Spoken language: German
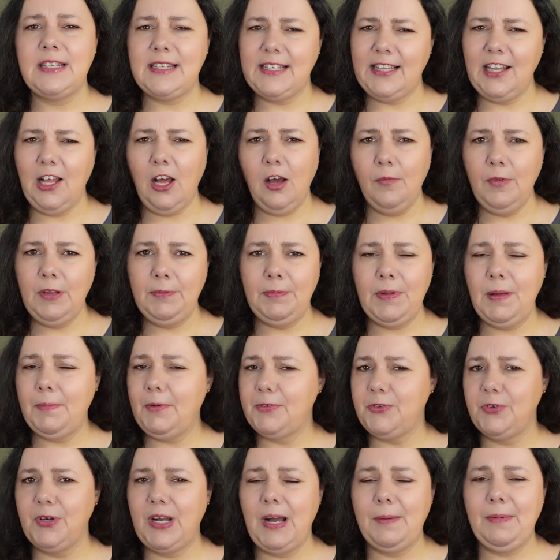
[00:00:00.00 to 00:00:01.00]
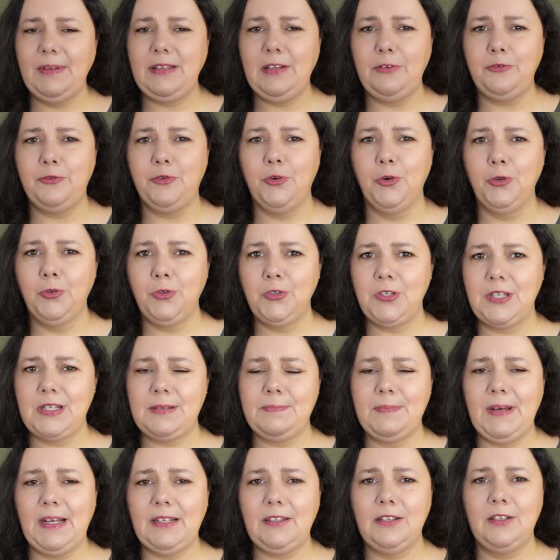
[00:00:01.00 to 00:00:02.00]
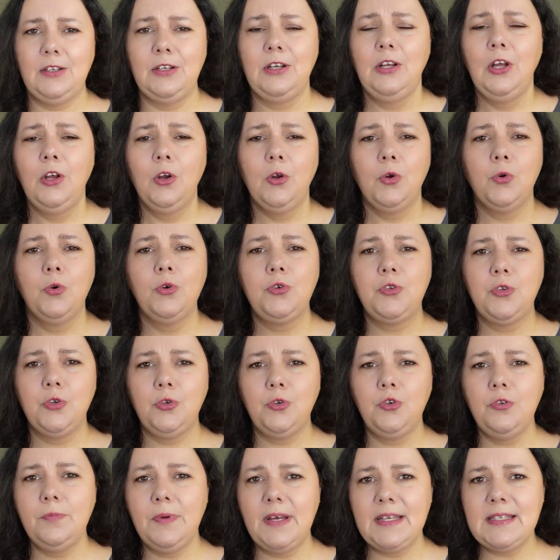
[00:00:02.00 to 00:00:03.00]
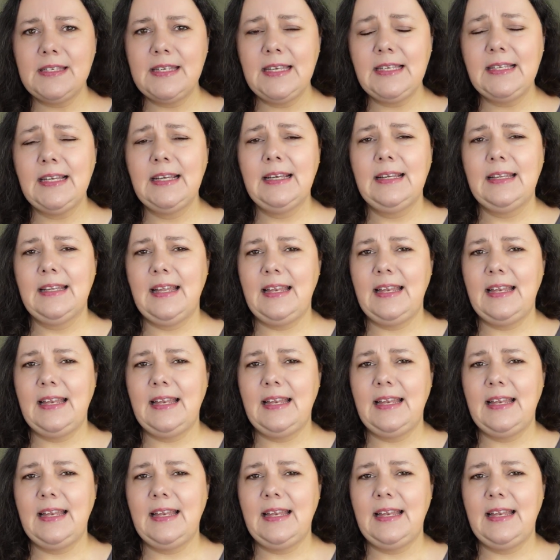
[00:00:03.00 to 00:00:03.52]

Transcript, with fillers: Ich glaube, ich bleibe auch sogar bei den Fotos. Das macht eine gute Übersicht,